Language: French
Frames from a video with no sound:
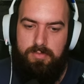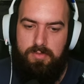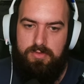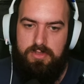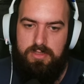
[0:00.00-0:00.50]
Pas
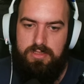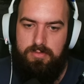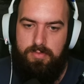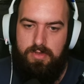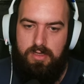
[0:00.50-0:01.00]
mentir que
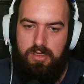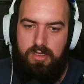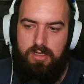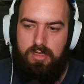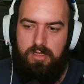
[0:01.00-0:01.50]
c'est pas
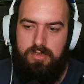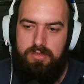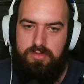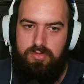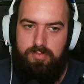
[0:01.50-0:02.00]

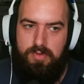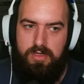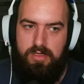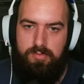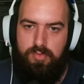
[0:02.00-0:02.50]
super
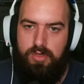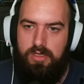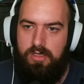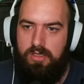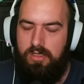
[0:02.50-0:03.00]
agréable pour
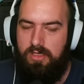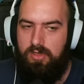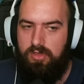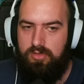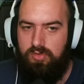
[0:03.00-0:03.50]
elle.
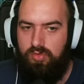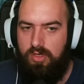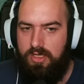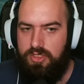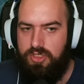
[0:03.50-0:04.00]
Alors que le
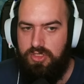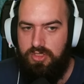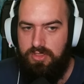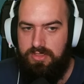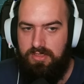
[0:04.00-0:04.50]
H
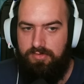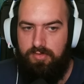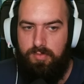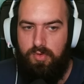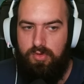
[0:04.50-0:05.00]
euh, s'est fait
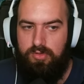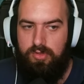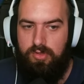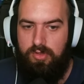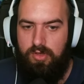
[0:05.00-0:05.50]

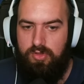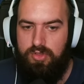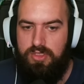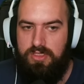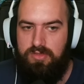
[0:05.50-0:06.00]
prendre en
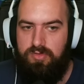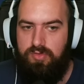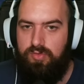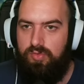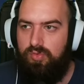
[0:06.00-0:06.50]
chase. Du
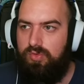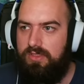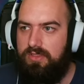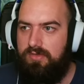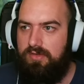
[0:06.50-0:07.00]
coup, nous,
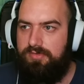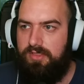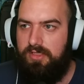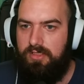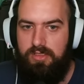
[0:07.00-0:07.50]
qu'est-ce qu'on va
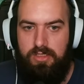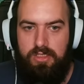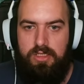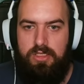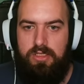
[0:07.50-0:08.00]
faire
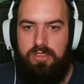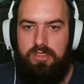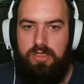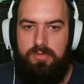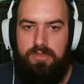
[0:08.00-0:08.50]

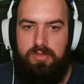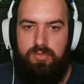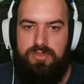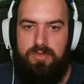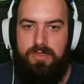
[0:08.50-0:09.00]
Comme on est des
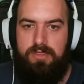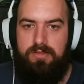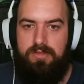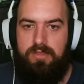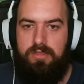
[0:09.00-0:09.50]
bons
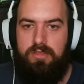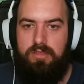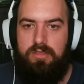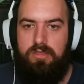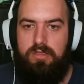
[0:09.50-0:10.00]
samaritains.
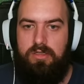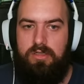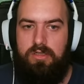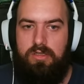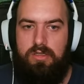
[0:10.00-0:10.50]

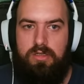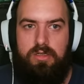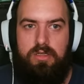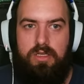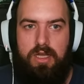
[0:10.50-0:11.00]

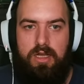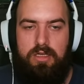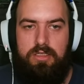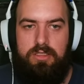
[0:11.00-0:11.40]
Ah.